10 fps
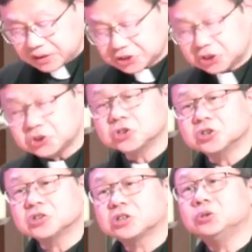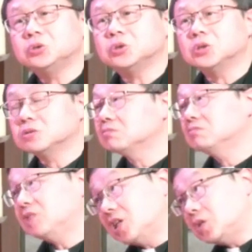其实根据
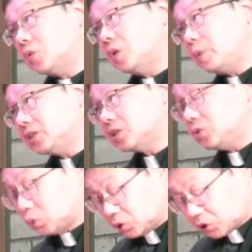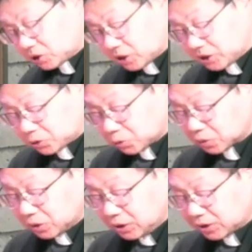联合国卫生组织的一种
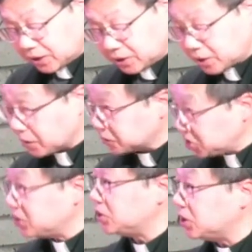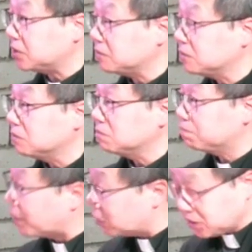它的定义，
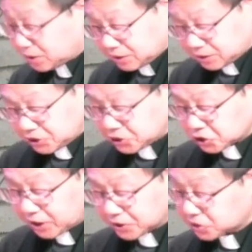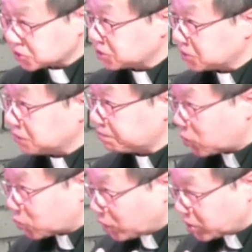暴力其实它是包
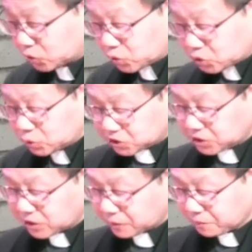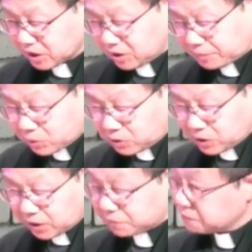括很多东西的，包括
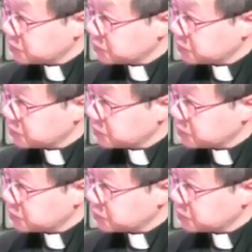了